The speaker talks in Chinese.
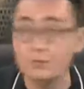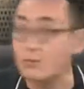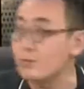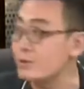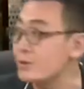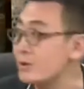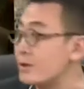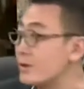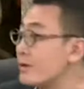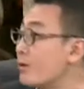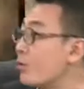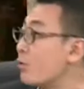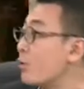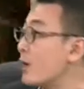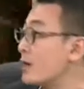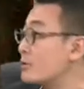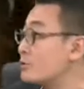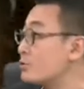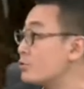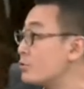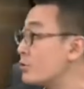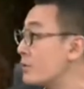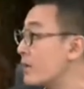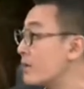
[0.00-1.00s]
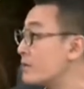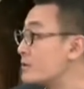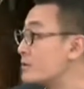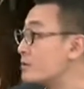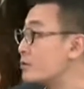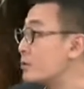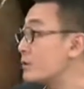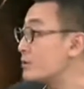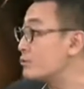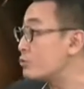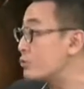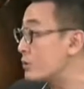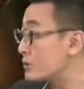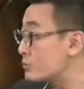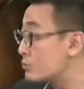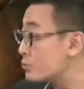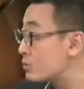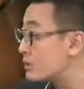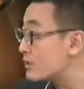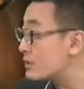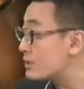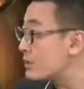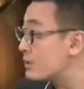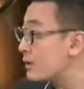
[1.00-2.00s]
弄的那个话剧啊，《眷眷
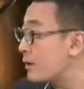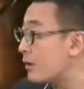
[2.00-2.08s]
村